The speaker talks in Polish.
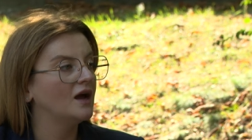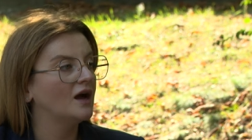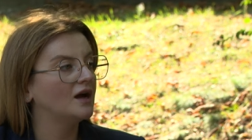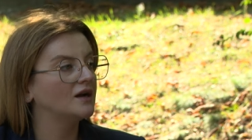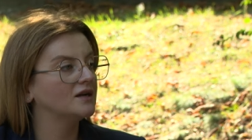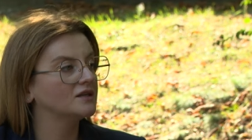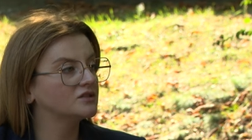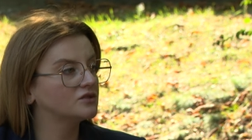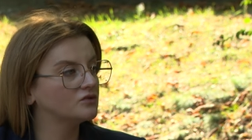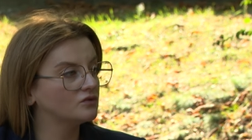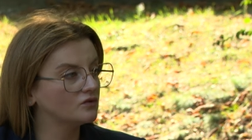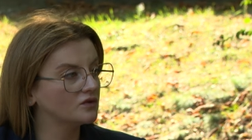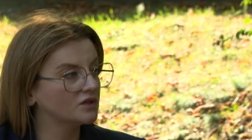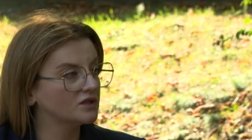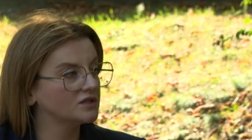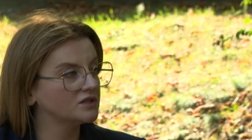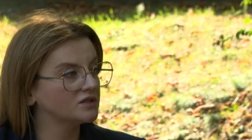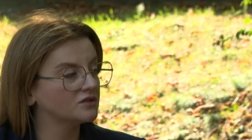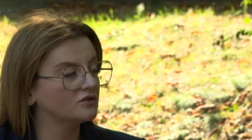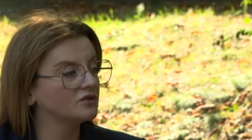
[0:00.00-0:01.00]
Ale z
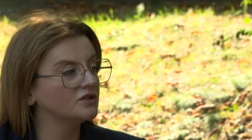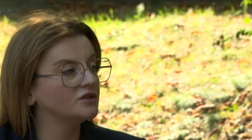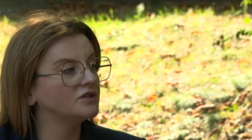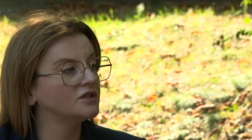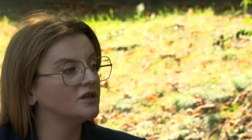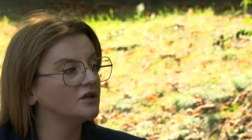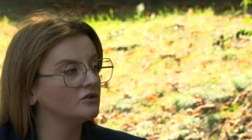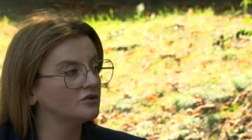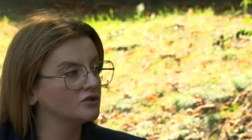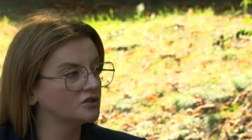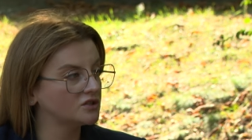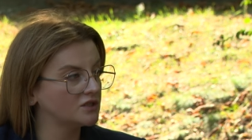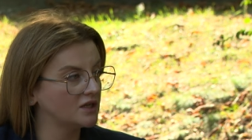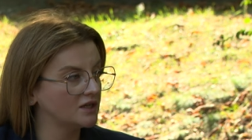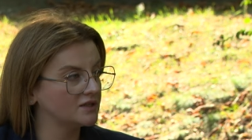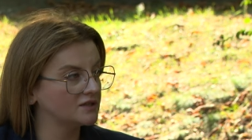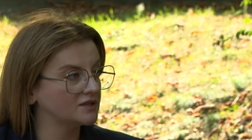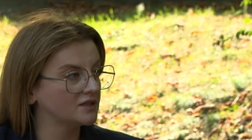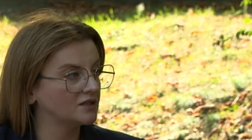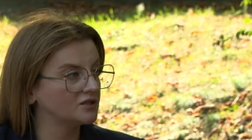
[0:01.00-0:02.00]
drugiej strony nie
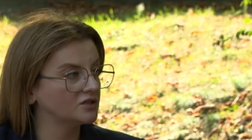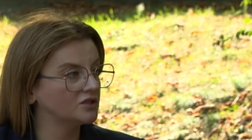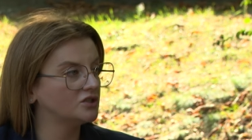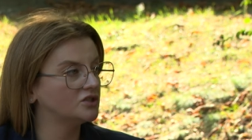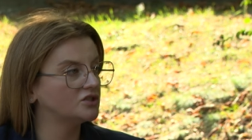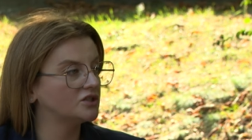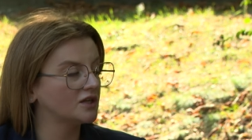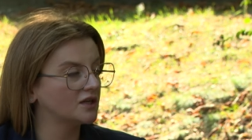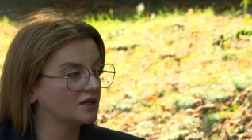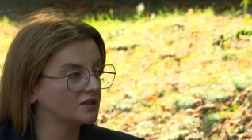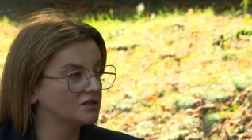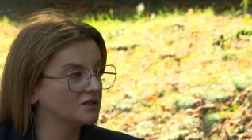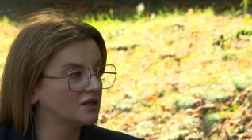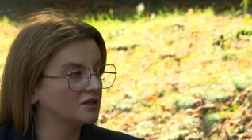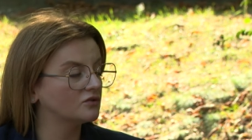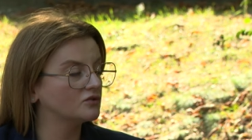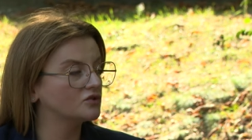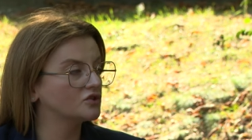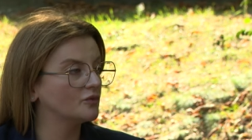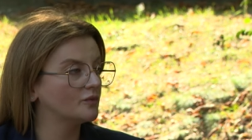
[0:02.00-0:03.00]
oszczędzać i czekać na
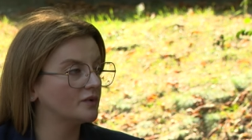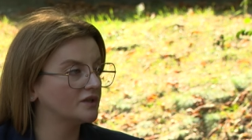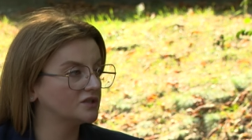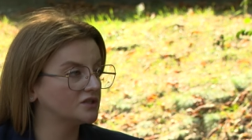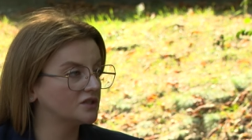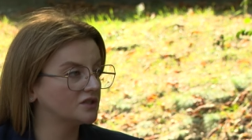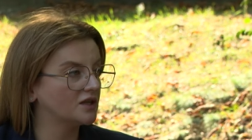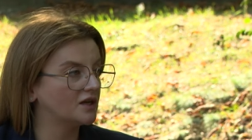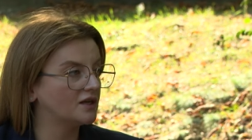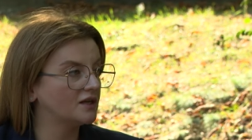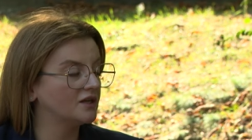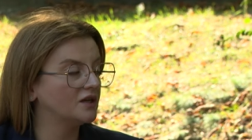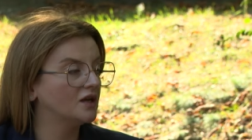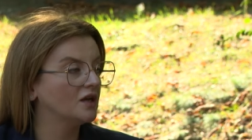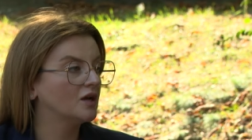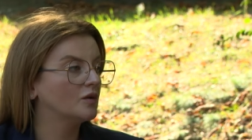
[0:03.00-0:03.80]
to, co będzie dalej,